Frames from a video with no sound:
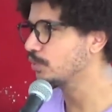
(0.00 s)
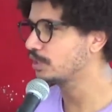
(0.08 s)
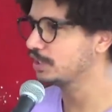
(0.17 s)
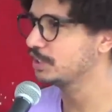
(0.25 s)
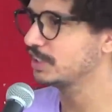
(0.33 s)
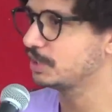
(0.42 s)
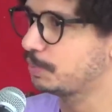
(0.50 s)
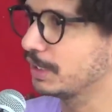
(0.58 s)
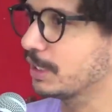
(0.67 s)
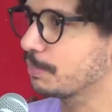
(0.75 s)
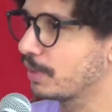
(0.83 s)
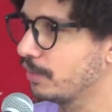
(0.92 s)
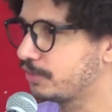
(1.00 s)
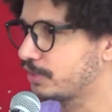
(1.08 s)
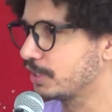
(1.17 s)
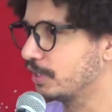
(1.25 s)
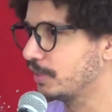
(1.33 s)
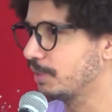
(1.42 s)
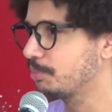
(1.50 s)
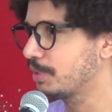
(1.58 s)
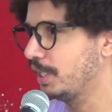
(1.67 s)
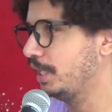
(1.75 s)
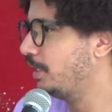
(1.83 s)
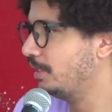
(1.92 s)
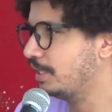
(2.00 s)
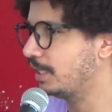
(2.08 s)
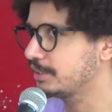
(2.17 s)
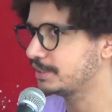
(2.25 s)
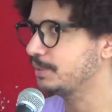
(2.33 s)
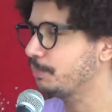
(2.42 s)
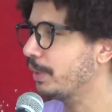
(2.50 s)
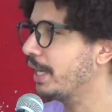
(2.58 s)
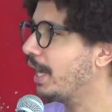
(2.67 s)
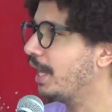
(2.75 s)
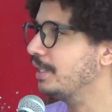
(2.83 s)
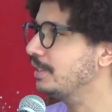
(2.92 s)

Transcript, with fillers: que diz respeito à profissão, né? Porque ele tá desempregado,